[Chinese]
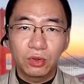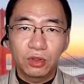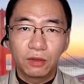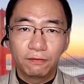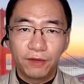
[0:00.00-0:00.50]

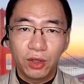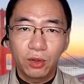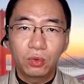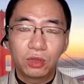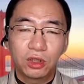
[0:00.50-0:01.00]
就是
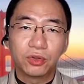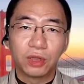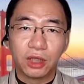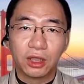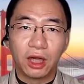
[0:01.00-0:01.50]
维护秩
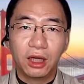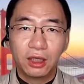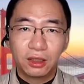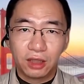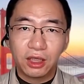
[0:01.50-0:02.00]
序的人呢，
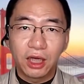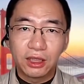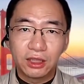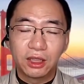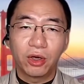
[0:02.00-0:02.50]
也应
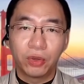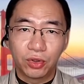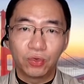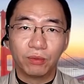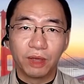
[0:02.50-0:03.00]
该心里要
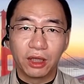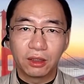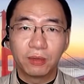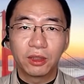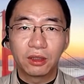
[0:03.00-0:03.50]
有个准
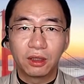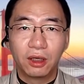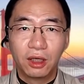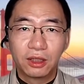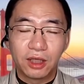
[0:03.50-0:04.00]
备。特别
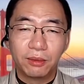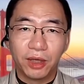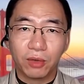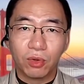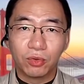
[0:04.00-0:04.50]
是在
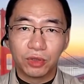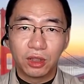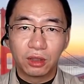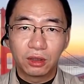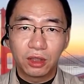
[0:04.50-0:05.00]
美国，我
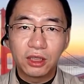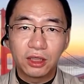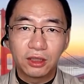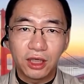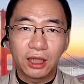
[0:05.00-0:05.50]
觉得
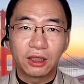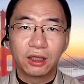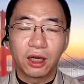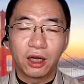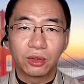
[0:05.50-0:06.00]
单身家
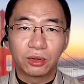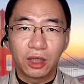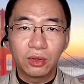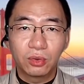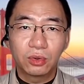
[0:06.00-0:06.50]
庭还有
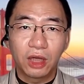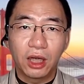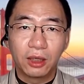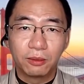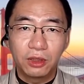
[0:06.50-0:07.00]
单独
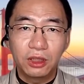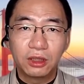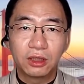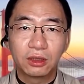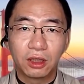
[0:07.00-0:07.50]
带
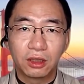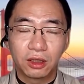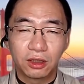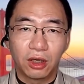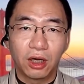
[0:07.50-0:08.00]
异性的这